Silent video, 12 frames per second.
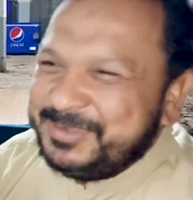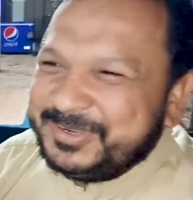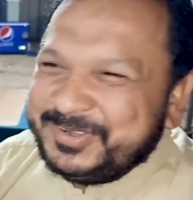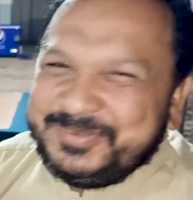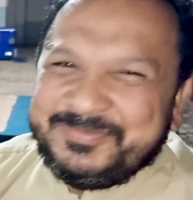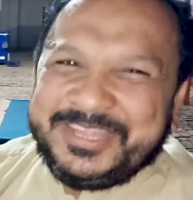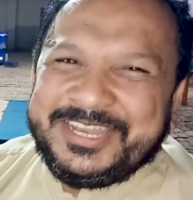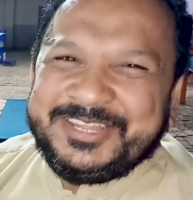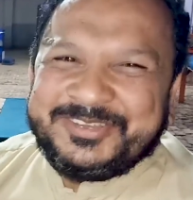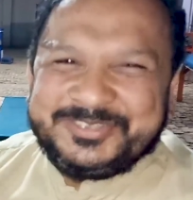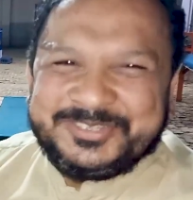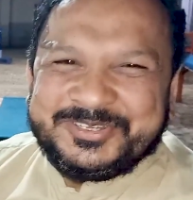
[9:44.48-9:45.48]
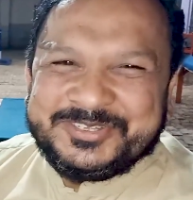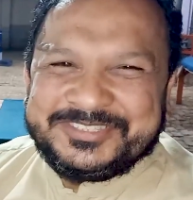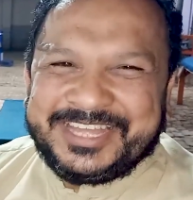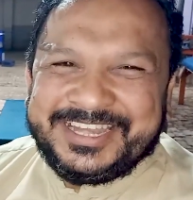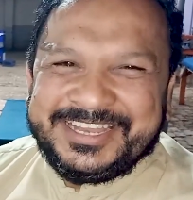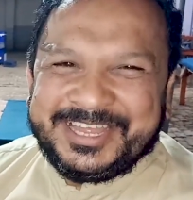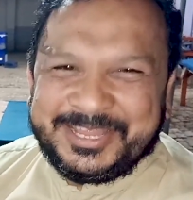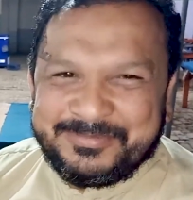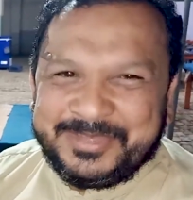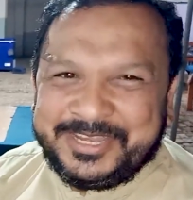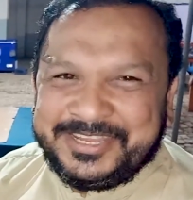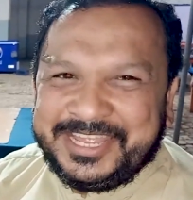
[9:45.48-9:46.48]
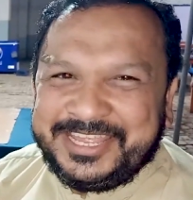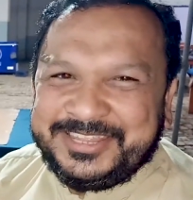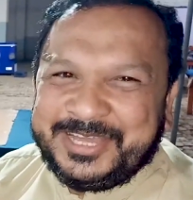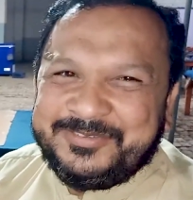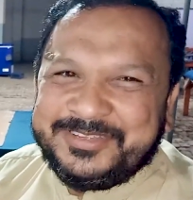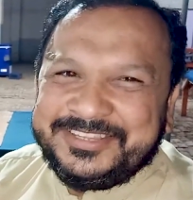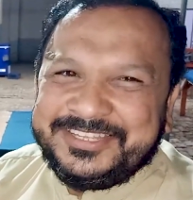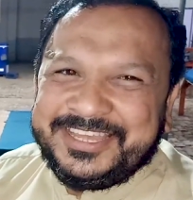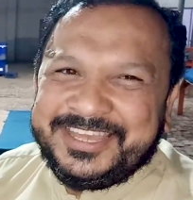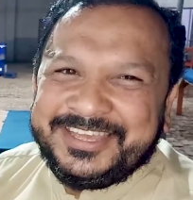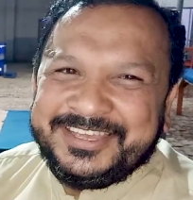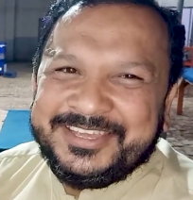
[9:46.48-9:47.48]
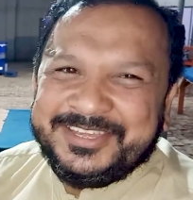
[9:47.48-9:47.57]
बिल्कुल मेरे कुछ दोस्त आ रहे हैं आज मेरी यही दावत ही है